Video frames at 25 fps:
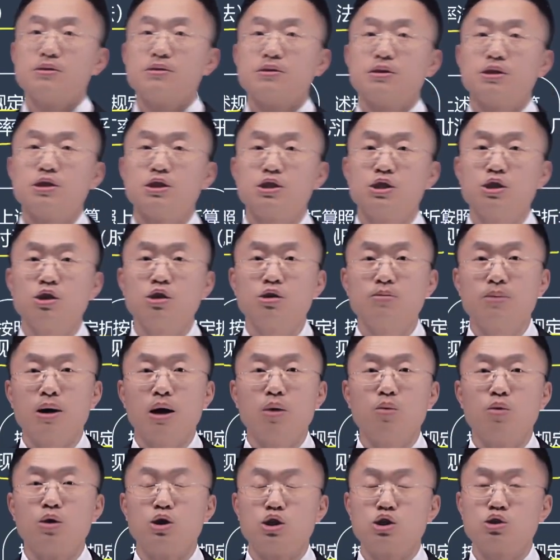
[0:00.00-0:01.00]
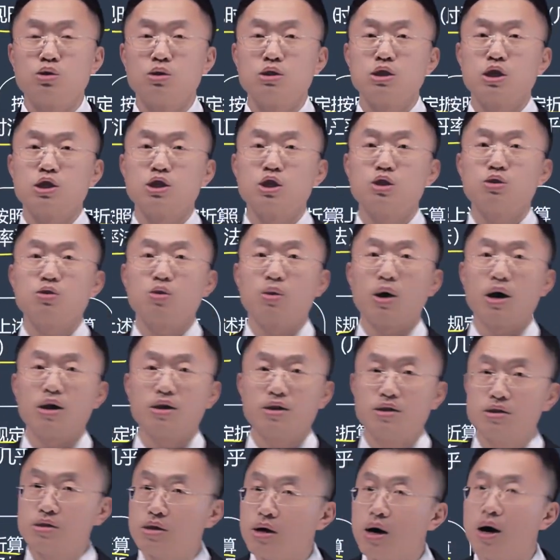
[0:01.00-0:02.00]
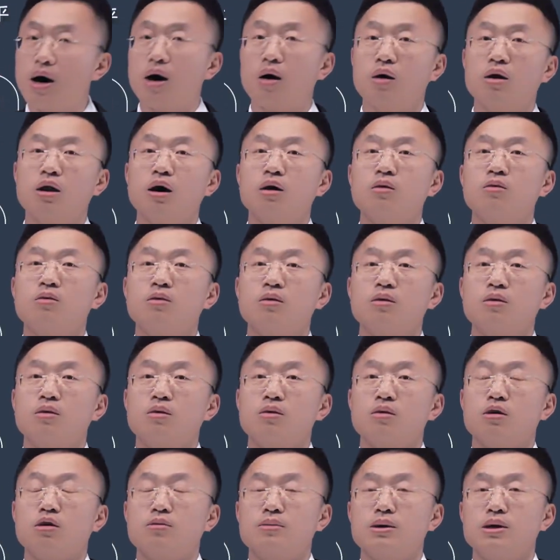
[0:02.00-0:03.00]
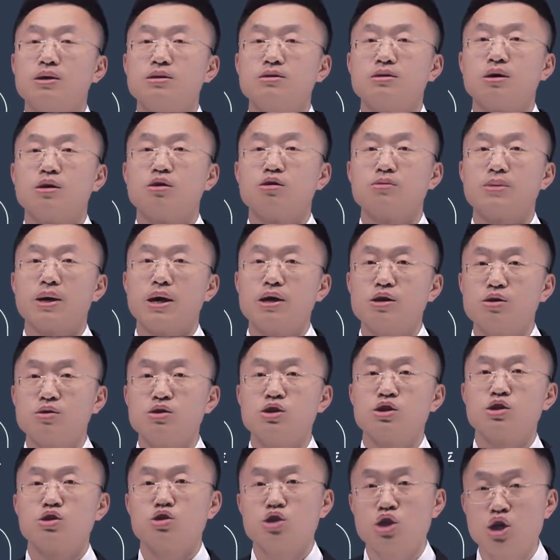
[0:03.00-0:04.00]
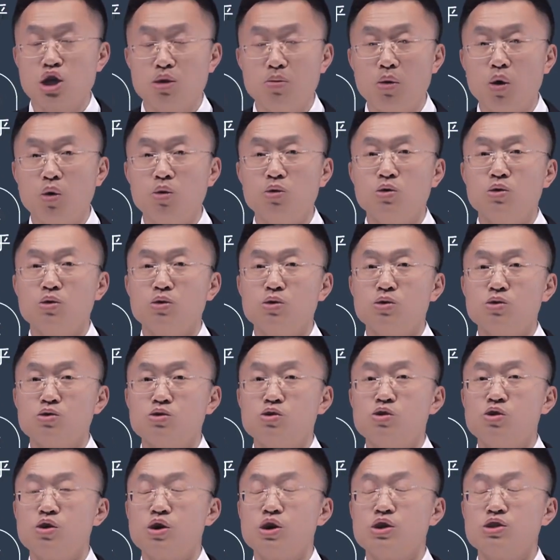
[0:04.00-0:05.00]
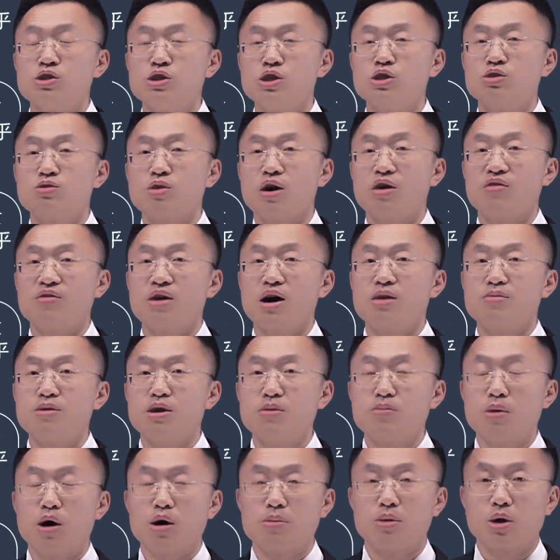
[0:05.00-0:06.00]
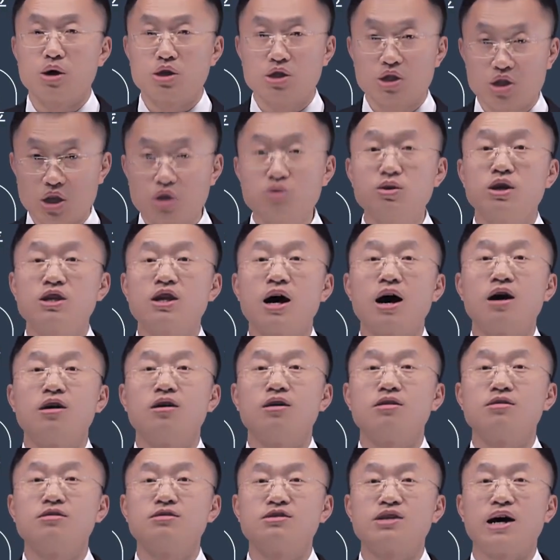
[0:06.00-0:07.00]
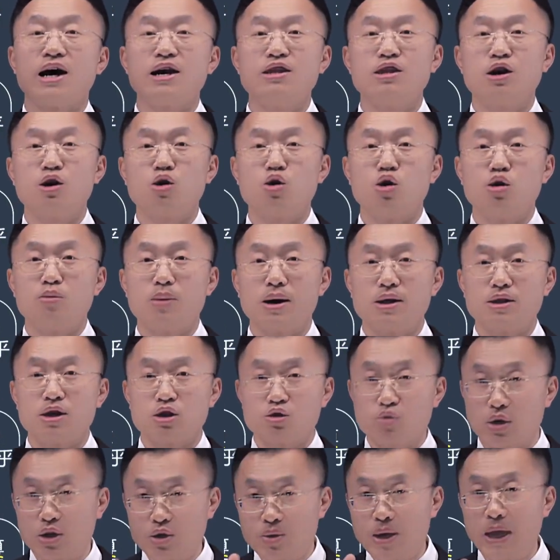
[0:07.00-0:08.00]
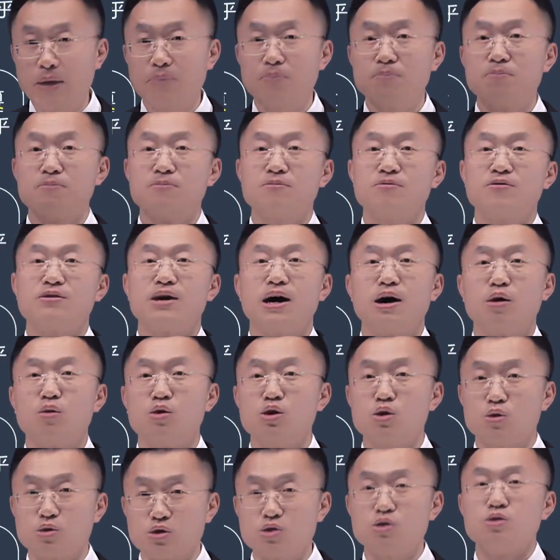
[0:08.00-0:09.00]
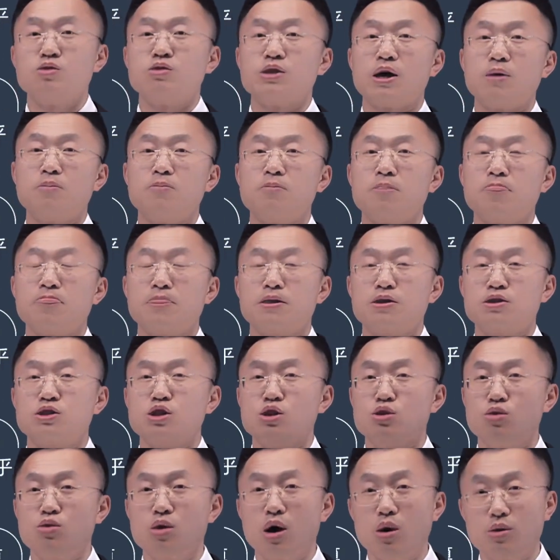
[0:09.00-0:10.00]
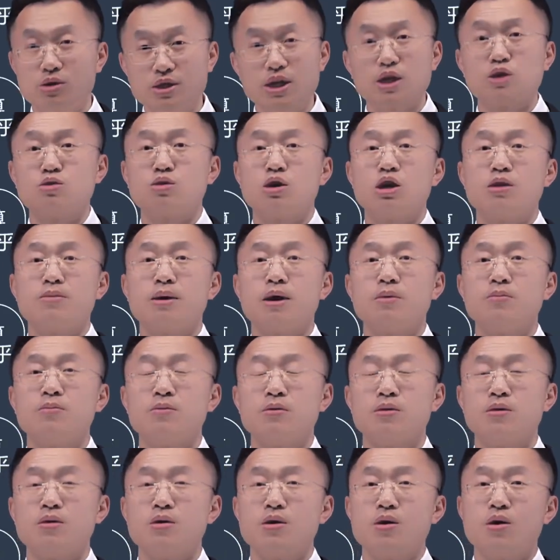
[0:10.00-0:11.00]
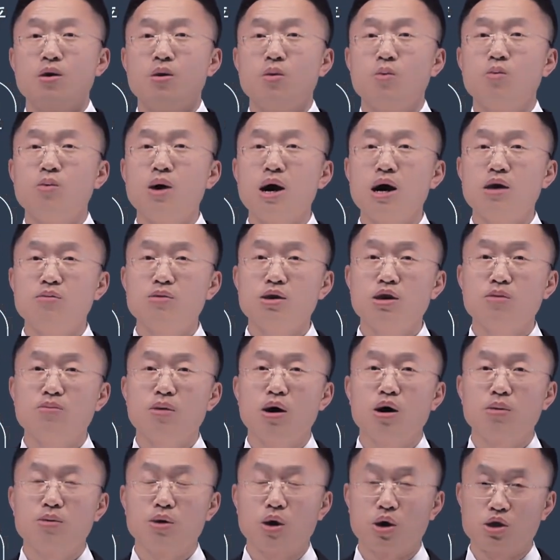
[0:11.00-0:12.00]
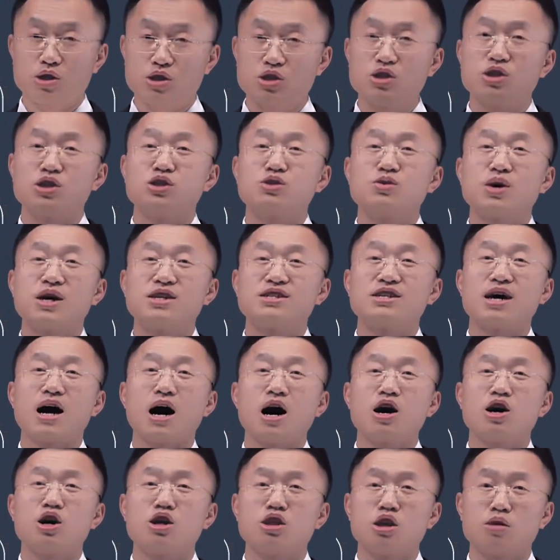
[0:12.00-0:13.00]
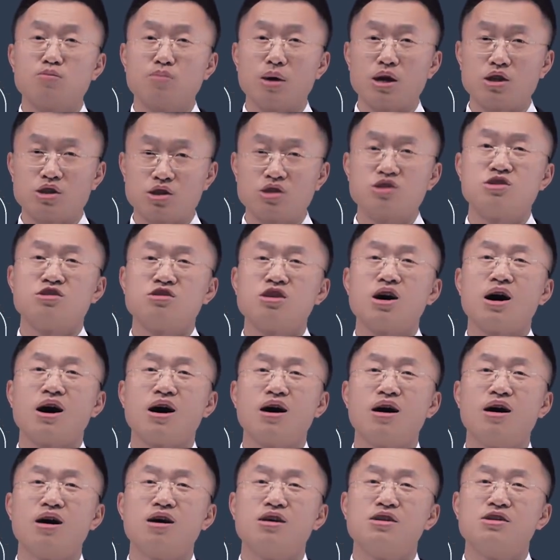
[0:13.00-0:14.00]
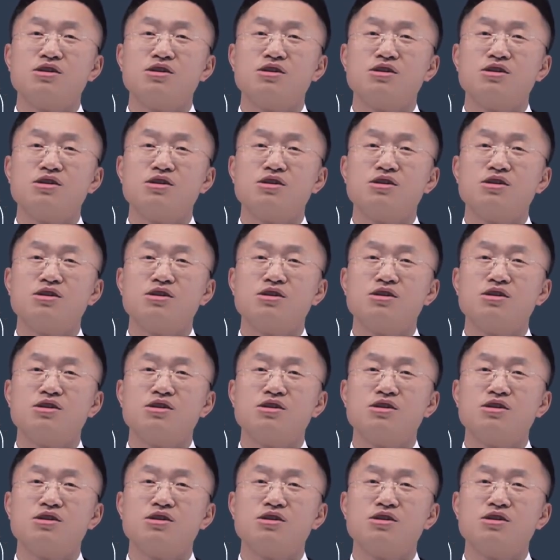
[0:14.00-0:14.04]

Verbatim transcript: 你只有把我说的这句话理解好了，我们后边有一个题目去计算外币报表折算差额，才能够把它算出来，才会有思路的。这句话我再说一遍。外币报表折算差额的本质啊，